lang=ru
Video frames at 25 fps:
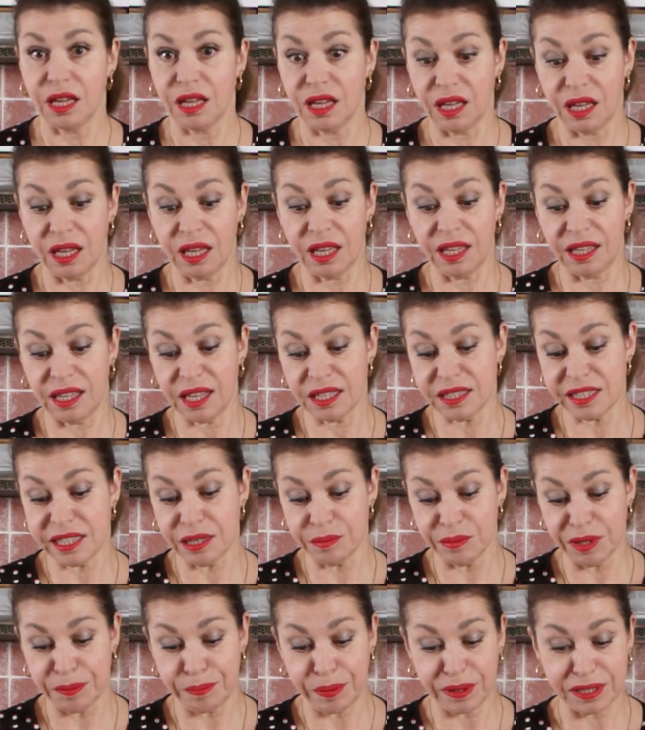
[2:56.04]
И если
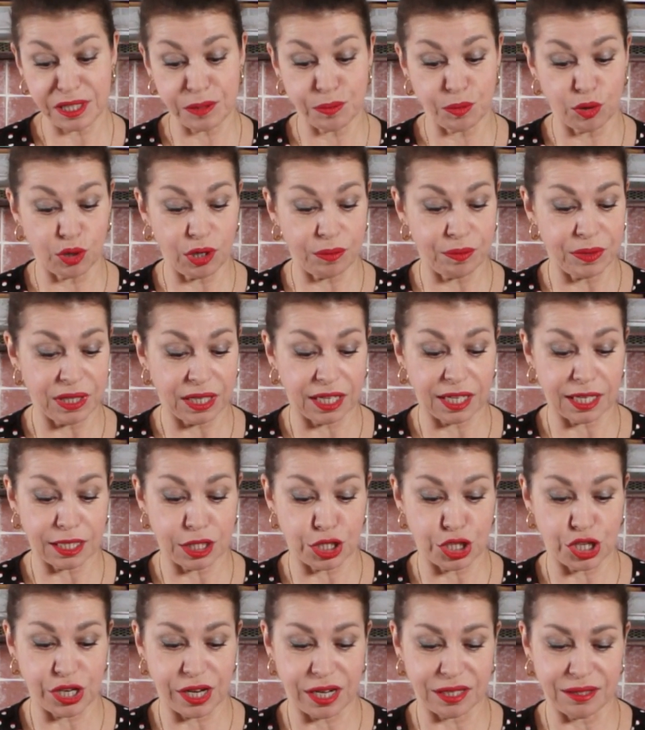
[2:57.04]
мы посмотрим на
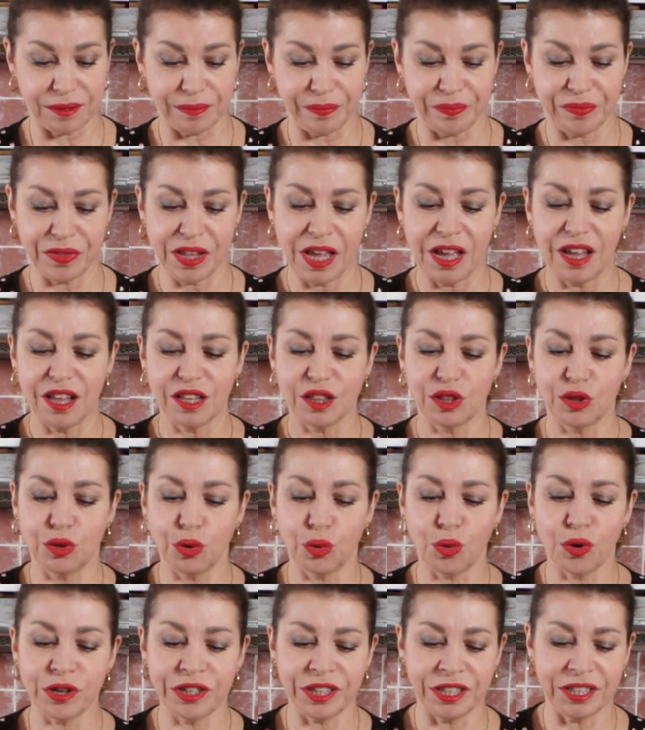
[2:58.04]
качан,
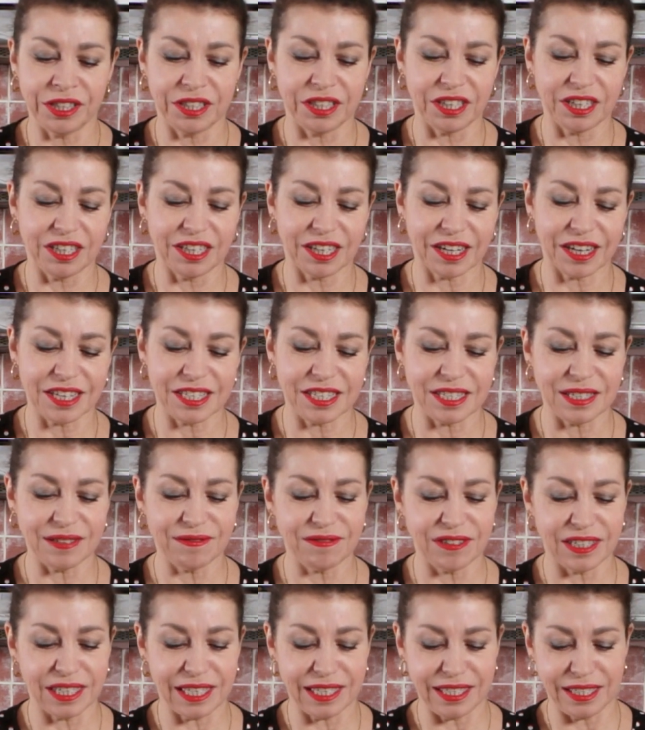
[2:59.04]
тоненькие
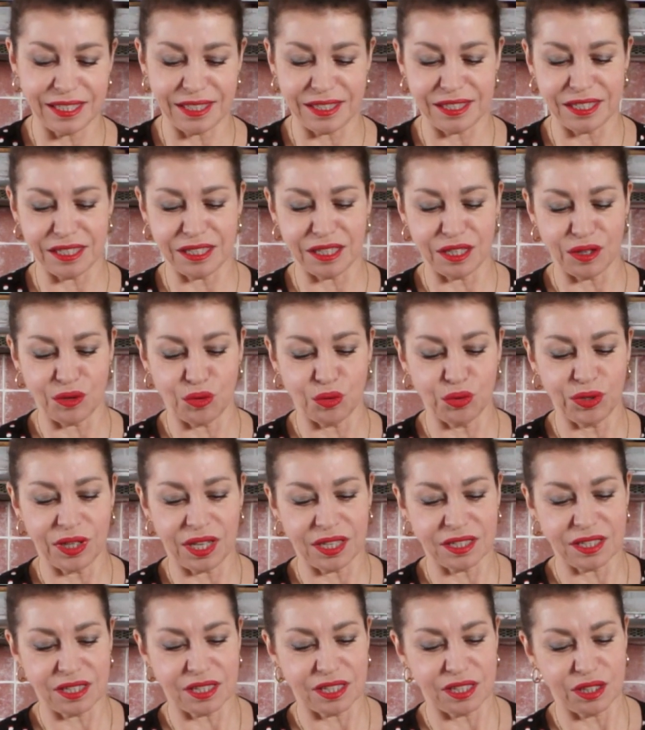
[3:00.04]
красивые листики у
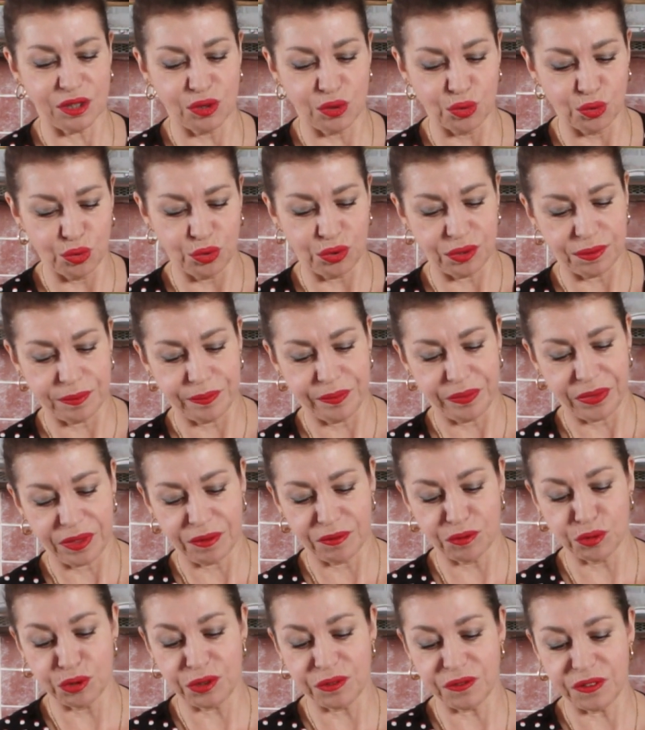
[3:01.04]
нас идут
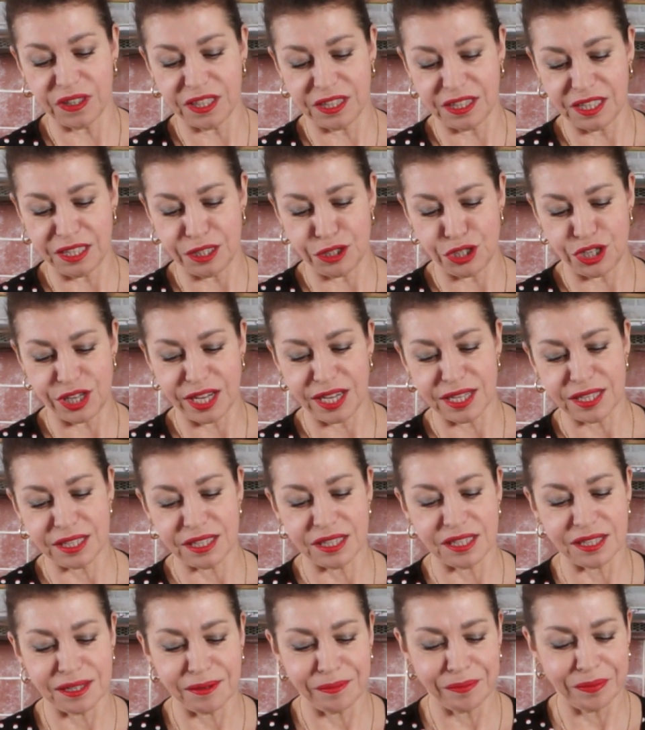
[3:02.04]
вот в этой
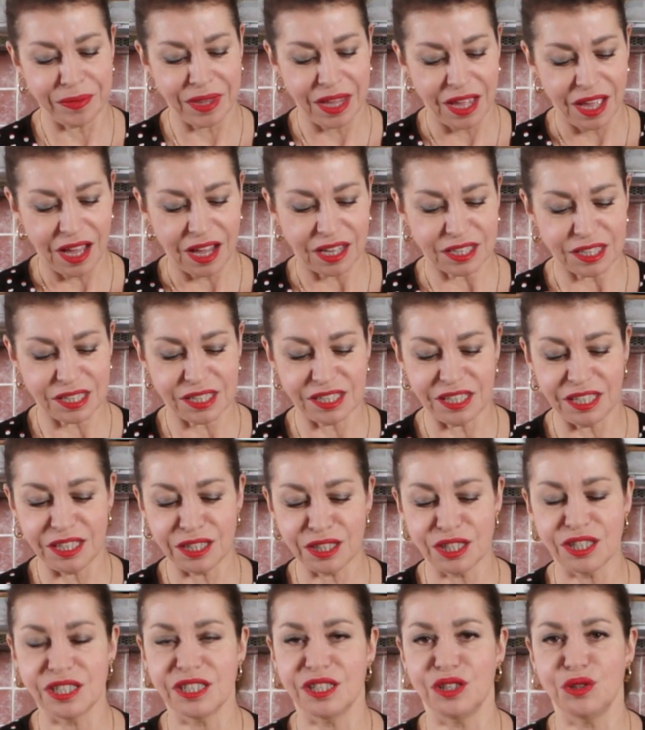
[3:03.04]
части.
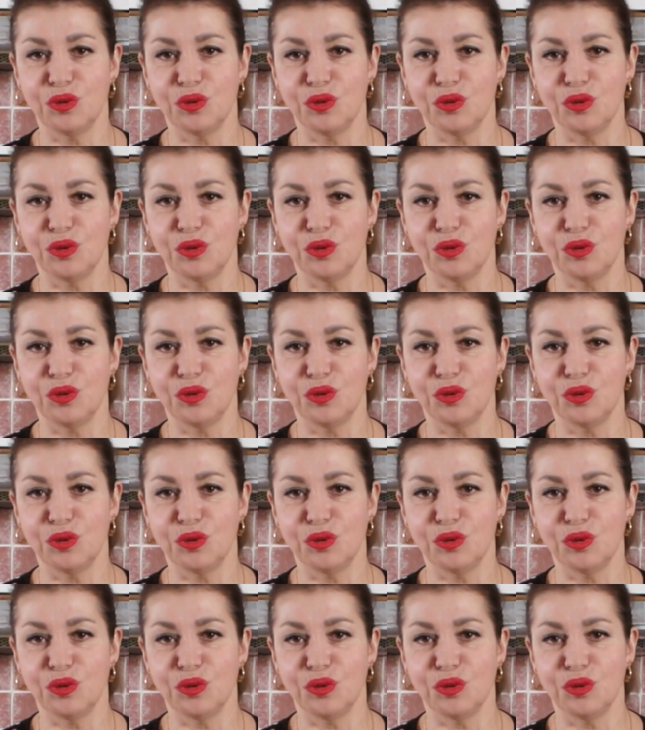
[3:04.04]
Снизу